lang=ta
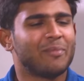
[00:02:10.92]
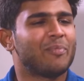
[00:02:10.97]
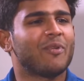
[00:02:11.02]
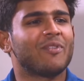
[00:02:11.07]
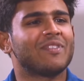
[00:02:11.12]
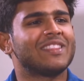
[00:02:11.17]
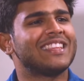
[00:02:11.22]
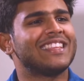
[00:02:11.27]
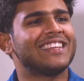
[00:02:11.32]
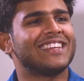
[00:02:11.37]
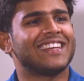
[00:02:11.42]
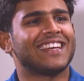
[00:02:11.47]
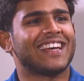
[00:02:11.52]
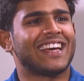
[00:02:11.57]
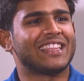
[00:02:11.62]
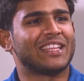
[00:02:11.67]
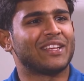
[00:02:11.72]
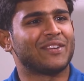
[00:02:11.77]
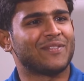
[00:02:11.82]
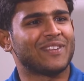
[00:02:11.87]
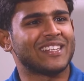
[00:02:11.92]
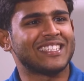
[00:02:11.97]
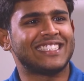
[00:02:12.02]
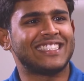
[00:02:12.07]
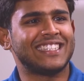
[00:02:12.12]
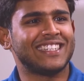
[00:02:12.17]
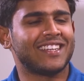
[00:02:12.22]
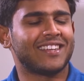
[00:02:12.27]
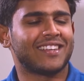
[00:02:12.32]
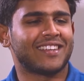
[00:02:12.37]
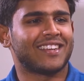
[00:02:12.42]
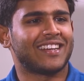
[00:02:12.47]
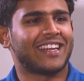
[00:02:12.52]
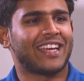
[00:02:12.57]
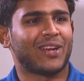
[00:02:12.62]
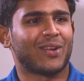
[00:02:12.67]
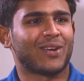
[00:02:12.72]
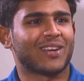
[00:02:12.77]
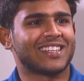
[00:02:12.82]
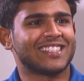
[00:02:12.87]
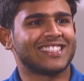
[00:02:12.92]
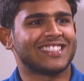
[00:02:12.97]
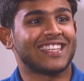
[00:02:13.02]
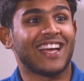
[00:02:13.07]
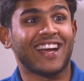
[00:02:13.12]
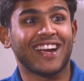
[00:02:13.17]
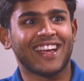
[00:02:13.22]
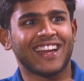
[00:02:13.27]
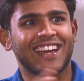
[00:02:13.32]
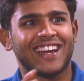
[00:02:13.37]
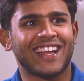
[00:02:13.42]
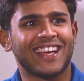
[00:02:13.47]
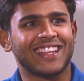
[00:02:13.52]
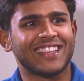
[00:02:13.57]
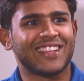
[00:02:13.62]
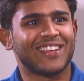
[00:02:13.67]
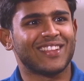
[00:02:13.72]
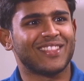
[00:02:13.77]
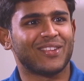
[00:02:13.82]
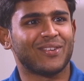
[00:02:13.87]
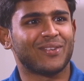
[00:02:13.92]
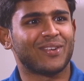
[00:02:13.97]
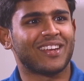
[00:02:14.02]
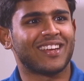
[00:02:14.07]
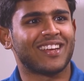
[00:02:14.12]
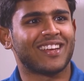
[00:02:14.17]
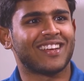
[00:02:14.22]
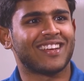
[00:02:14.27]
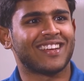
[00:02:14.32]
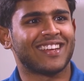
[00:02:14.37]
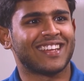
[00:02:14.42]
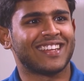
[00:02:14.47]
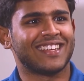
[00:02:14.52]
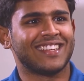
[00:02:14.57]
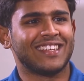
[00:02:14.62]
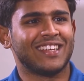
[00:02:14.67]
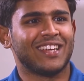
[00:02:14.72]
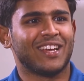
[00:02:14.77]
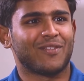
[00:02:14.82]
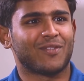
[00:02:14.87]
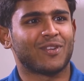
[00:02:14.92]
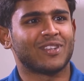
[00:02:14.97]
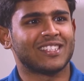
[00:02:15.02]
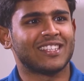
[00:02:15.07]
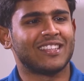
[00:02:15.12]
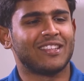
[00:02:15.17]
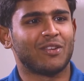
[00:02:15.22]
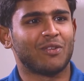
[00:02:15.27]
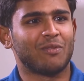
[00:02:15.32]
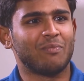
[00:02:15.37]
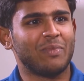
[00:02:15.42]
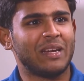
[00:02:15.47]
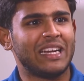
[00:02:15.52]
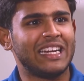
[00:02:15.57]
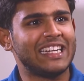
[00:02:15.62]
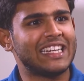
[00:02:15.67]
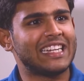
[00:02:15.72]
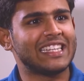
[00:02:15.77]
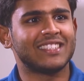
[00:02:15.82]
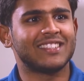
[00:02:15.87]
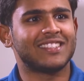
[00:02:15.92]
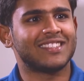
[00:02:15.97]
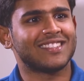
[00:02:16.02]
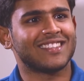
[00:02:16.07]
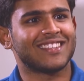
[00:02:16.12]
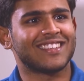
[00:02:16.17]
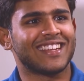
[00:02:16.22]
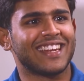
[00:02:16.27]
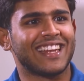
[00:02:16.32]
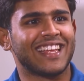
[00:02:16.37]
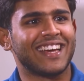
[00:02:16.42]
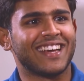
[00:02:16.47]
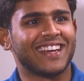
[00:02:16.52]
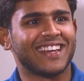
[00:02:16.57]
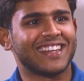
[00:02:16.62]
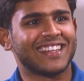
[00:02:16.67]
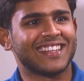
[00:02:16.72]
இப்போ வந்து அந்த ஃபஸ்ட்டு டைலாக் சாக்கிரடா அந்த அந்த ஒரு அஃப்கோர்ஸ் அது ரொம்ப இன்டென்ஸ் இல்லையா